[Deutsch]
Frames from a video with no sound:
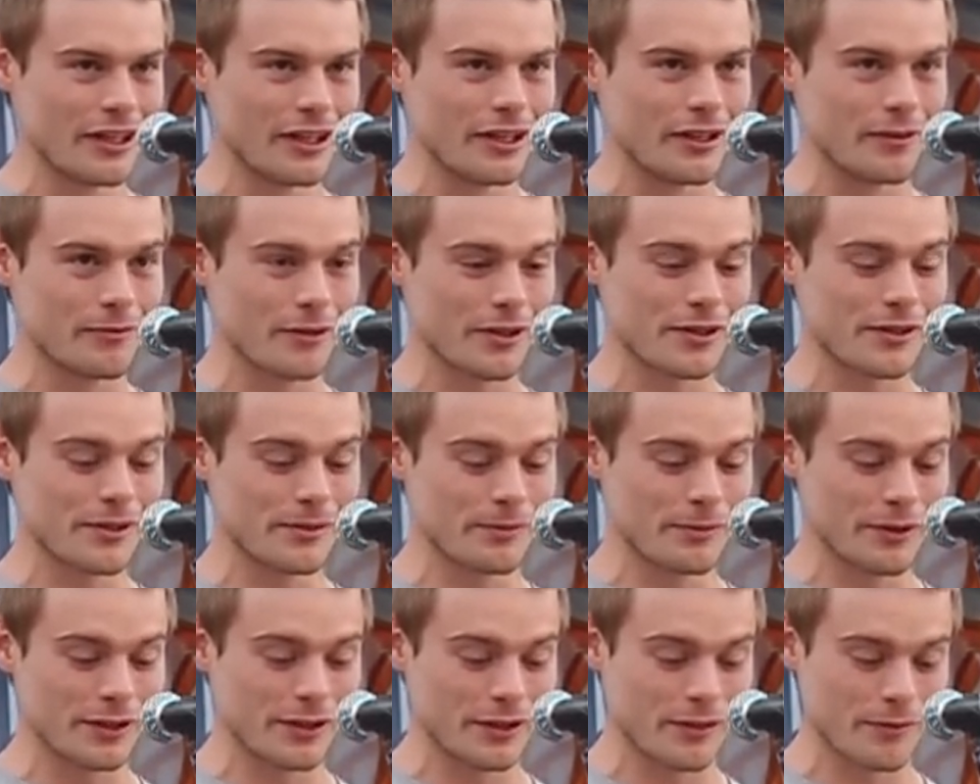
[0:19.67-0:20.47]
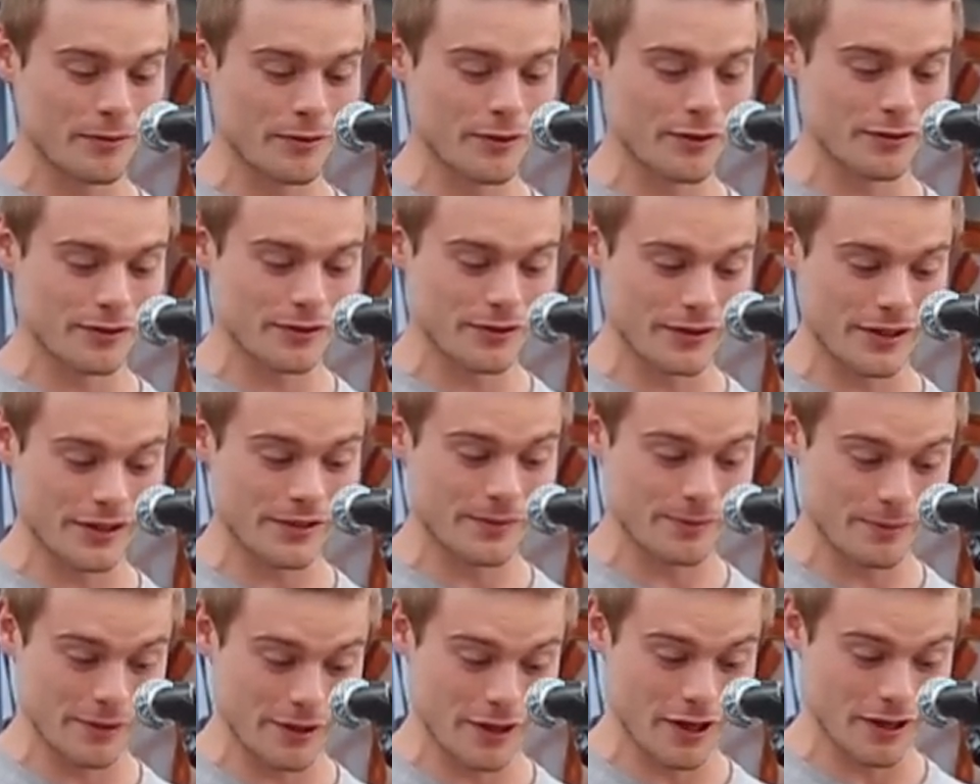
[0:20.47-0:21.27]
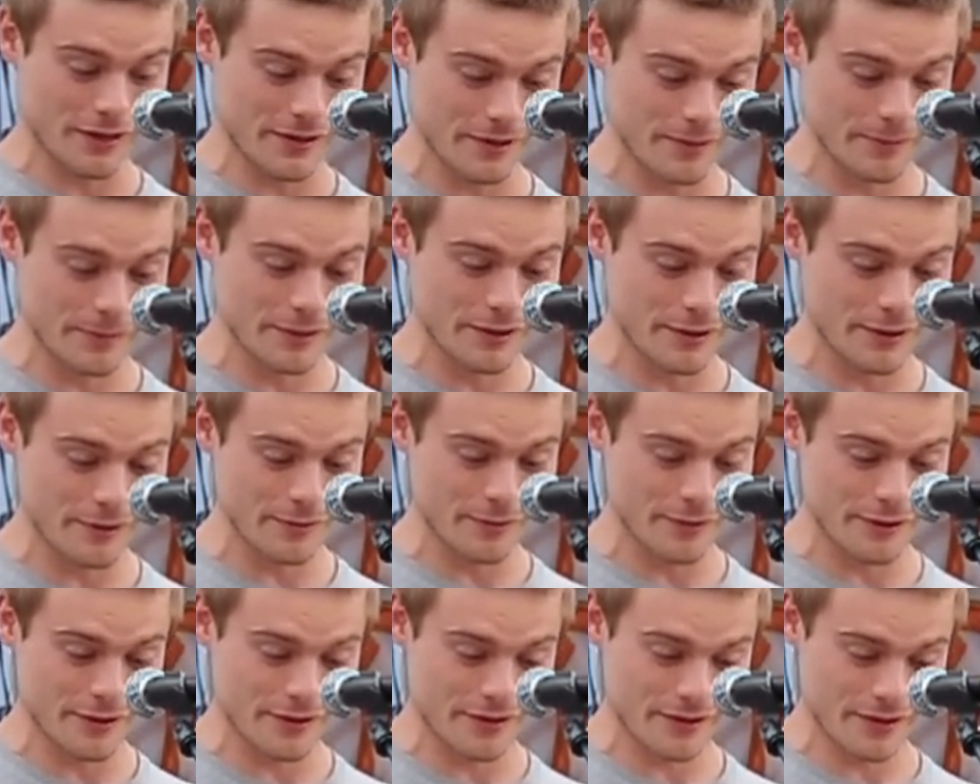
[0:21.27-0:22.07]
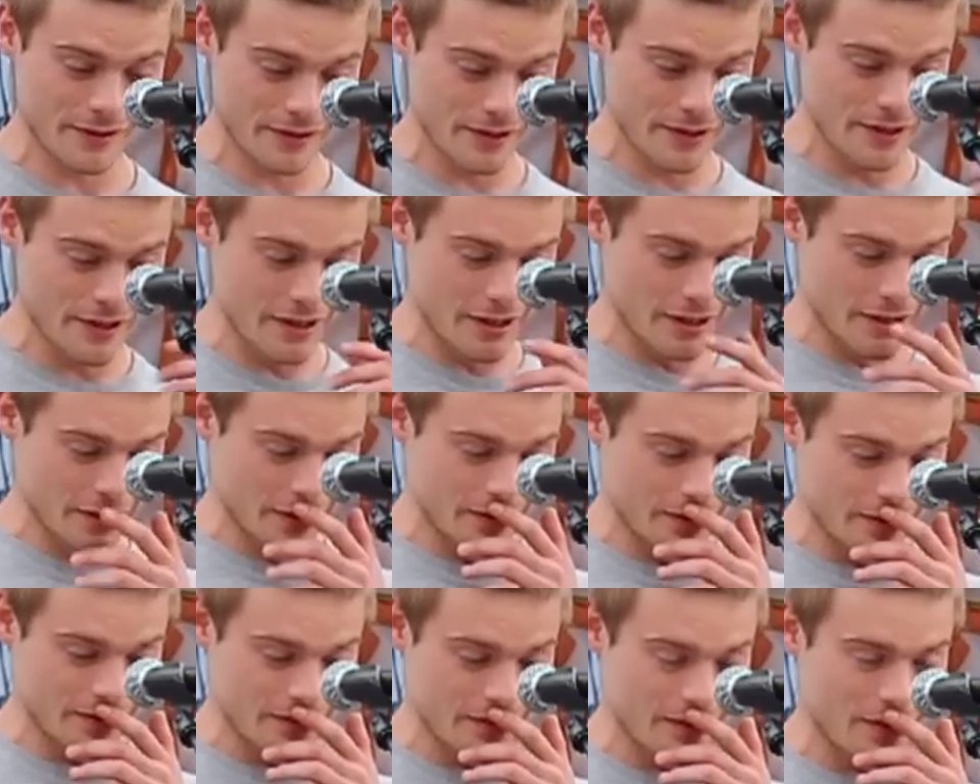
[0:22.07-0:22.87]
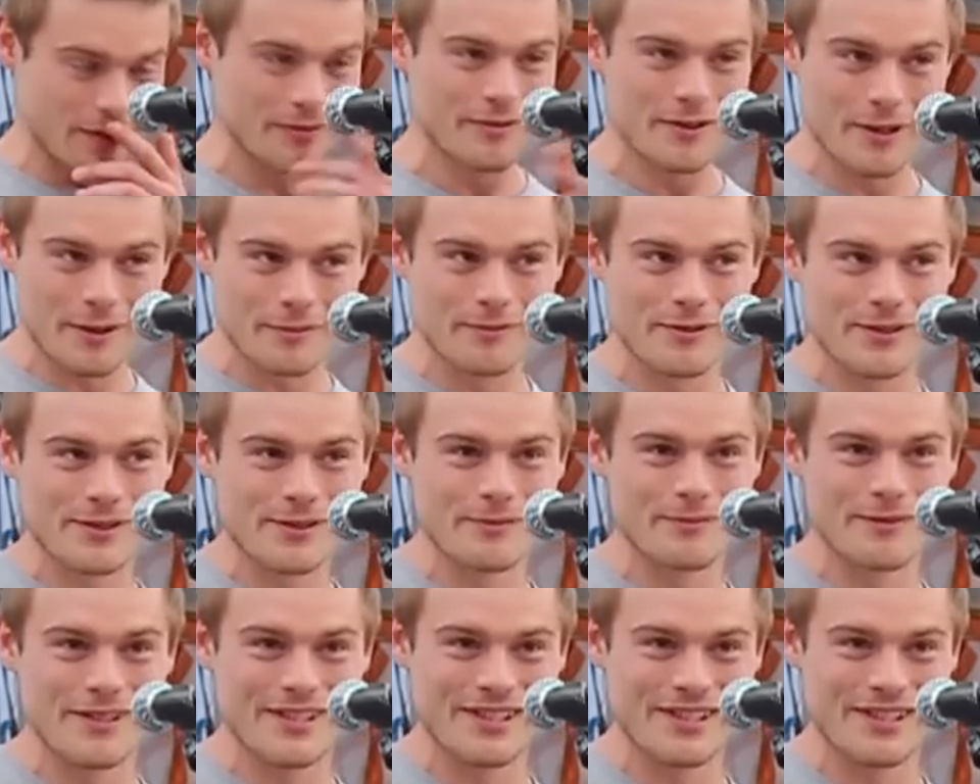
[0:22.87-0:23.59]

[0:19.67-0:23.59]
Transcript: ich war ziemlich nervös und jetzt bin ich auch ziemlich nervös. Aber ich habe was zum